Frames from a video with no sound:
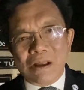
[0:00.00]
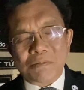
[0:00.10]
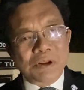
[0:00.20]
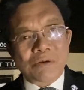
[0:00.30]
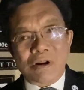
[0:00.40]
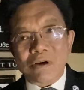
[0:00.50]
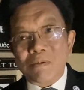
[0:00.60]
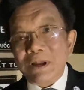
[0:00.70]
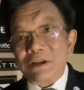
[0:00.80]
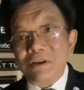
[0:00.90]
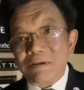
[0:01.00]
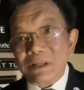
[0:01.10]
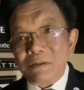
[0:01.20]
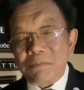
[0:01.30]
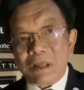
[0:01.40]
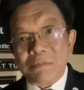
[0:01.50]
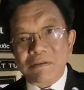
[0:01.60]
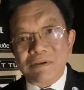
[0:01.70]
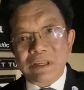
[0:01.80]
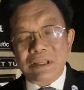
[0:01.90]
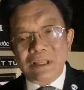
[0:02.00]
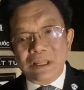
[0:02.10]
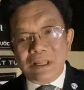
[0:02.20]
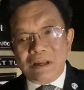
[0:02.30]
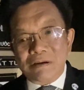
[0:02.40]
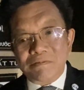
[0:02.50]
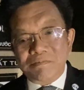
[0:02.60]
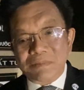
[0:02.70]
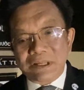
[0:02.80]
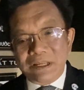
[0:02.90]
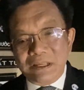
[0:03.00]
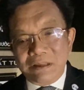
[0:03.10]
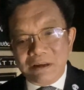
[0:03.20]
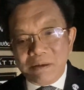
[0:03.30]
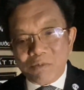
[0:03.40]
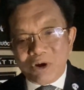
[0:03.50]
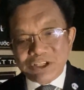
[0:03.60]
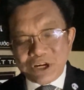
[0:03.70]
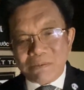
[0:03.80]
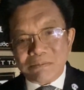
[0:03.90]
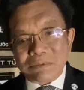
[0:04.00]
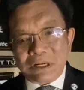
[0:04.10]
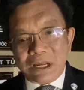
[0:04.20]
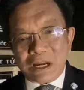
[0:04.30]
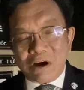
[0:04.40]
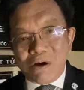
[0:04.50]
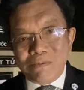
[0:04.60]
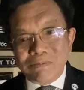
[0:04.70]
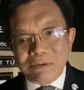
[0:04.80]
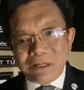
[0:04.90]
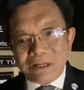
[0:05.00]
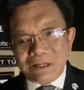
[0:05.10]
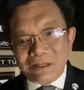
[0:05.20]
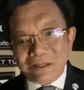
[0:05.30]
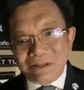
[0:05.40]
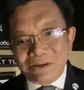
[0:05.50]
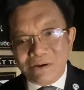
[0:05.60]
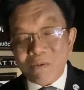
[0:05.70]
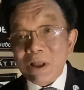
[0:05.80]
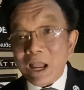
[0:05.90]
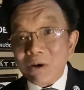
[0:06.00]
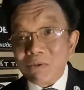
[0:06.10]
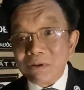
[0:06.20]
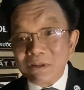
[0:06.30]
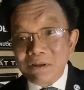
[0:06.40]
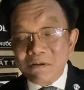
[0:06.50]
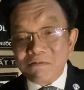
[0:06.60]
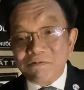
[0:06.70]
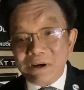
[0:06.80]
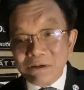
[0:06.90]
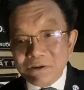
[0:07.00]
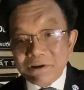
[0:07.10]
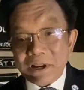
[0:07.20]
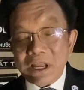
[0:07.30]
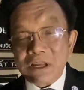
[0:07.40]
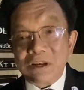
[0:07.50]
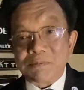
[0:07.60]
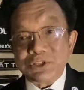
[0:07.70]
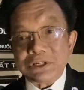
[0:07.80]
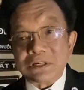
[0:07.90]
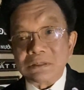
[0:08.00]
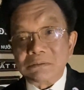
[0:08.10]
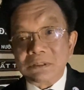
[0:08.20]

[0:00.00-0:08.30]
Điều đó nó không hẳn như vậy, là bởi vì cái điểm quan trọng là ông Hung Cao vẫn đưa ra cái lập trường